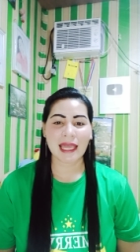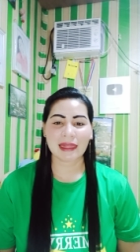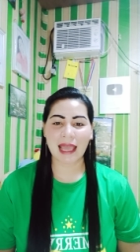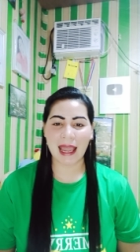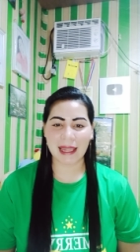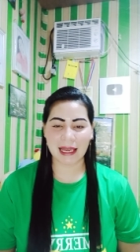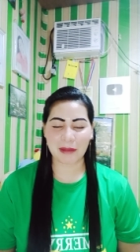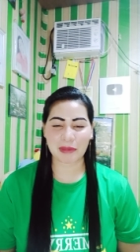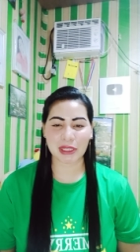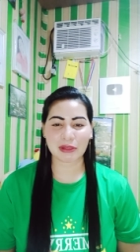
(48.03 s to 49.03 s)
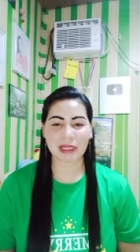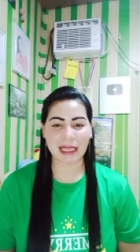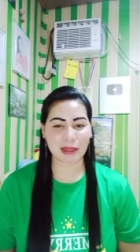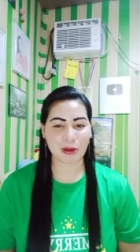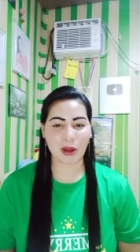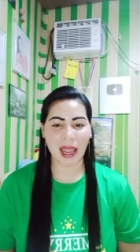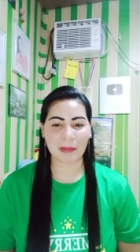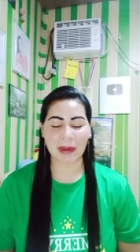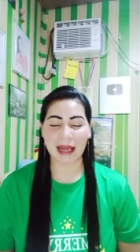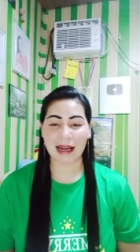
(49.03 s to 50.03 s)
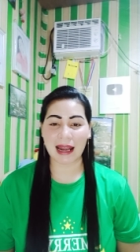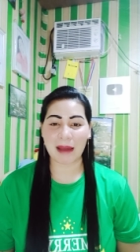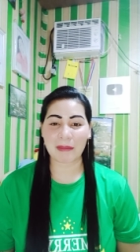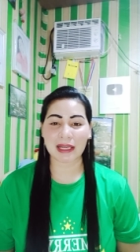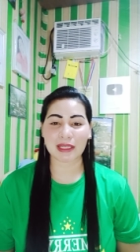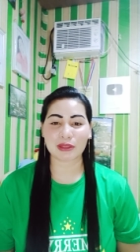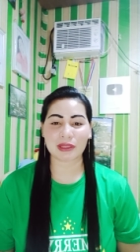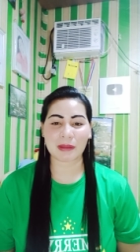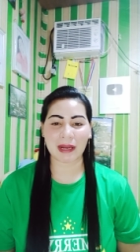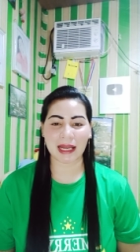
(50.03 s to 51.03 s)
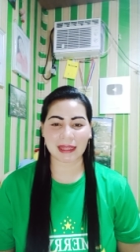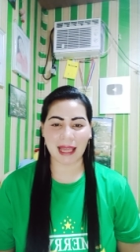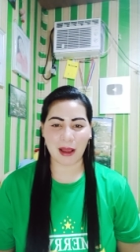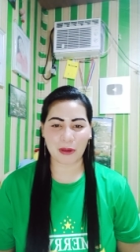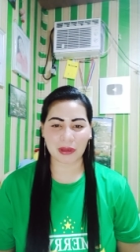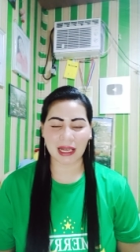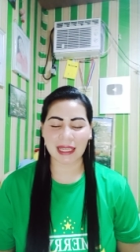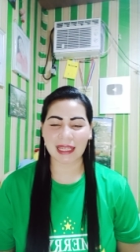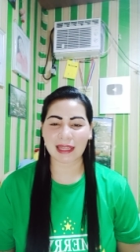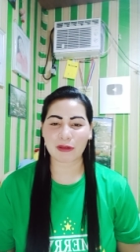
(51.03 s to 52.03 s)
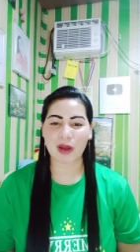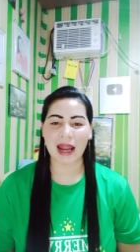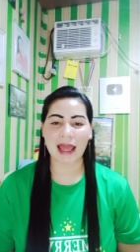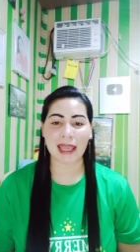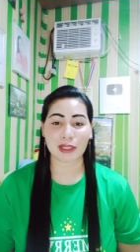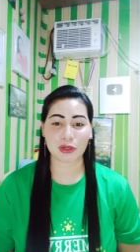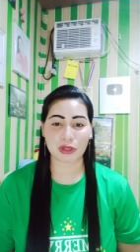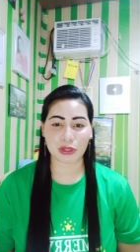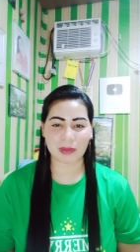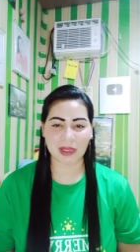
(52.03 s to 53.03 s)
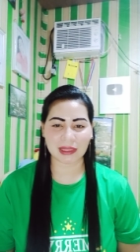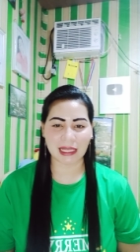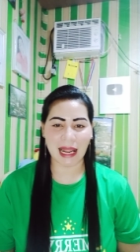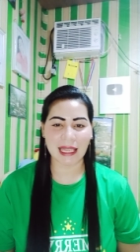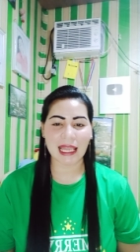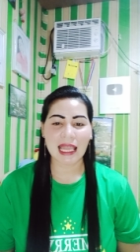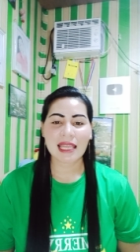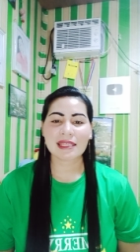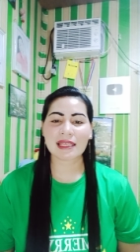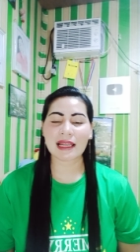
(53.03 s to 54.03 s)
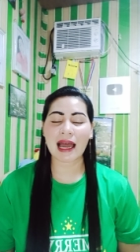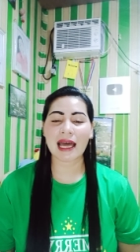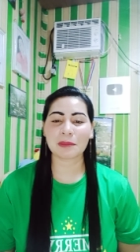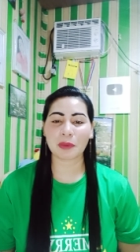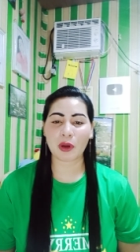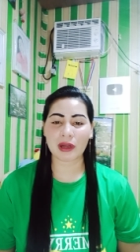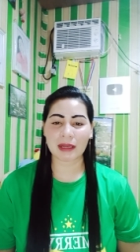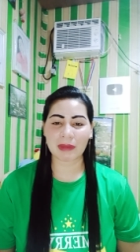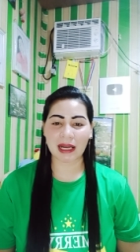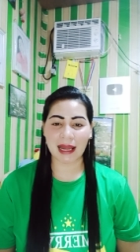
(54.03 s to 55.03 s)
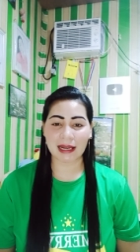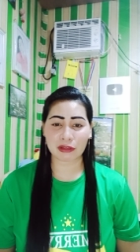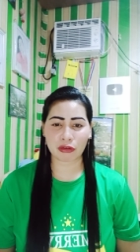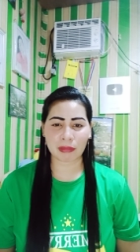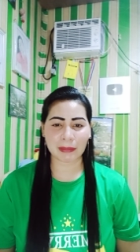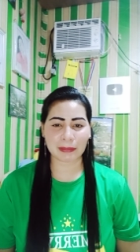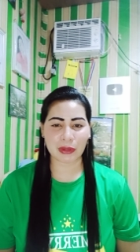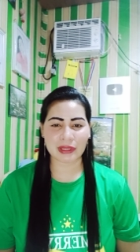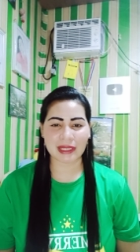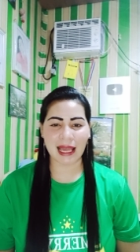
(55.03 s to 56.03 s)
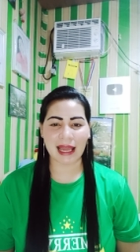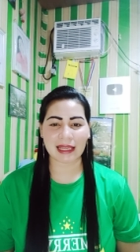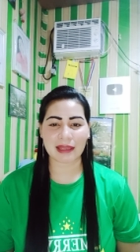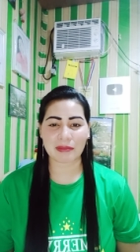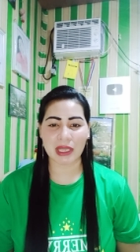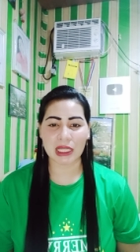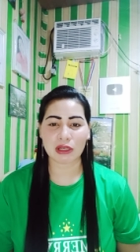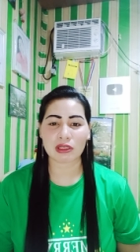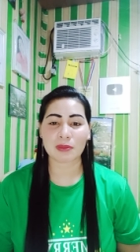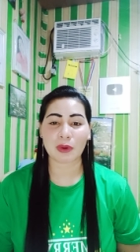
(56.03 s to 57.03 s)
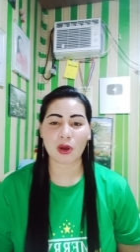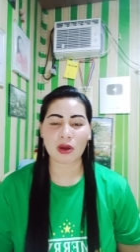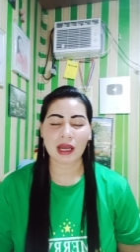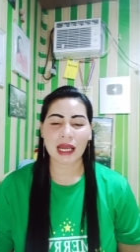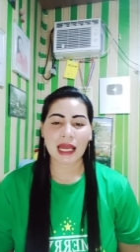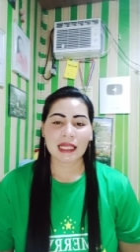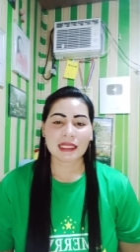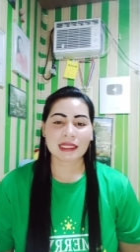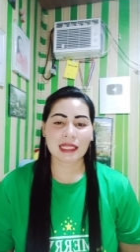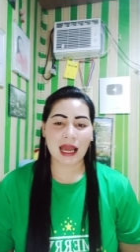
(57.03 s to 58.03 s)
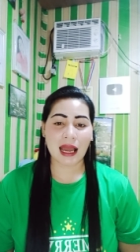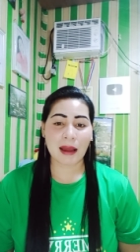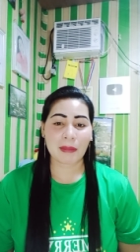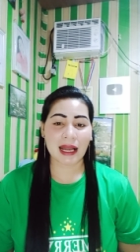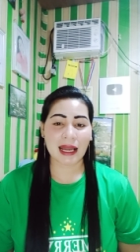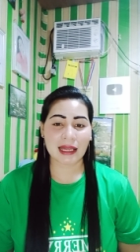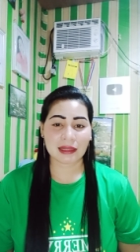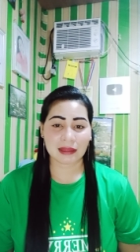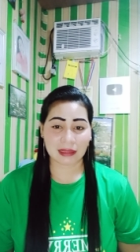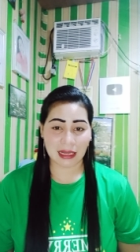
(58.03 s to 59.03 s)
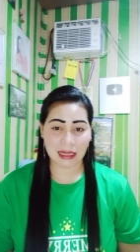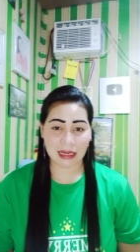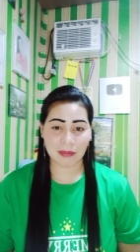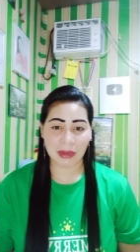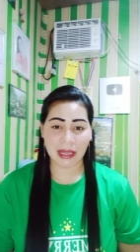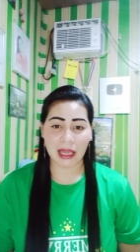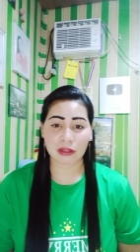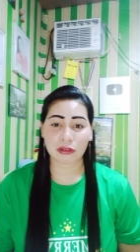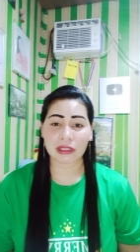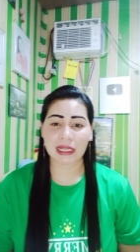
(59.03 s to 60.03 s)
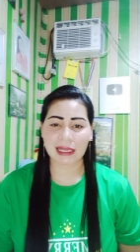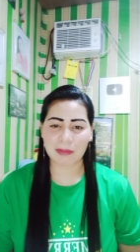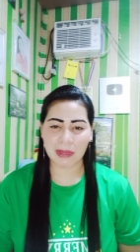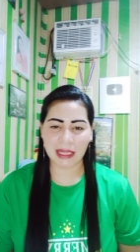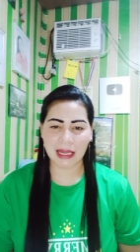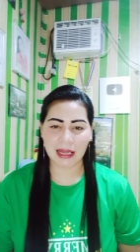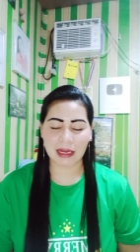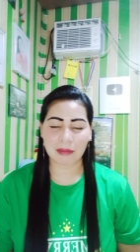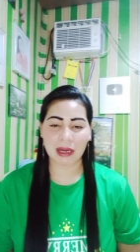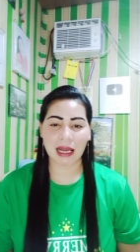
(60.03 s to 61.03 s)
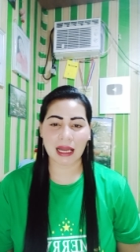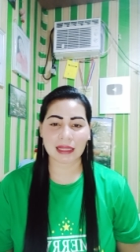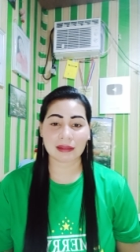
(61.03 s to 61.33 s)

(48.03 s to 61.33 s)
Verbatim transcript: dahil ang video na ito ay para lamang ito sa mga taong naniniwala and gusto mong try. Sa lahat po ng mga nag-comment po sa aking videos po, sa mga nare-replyan or nireplyan ng mga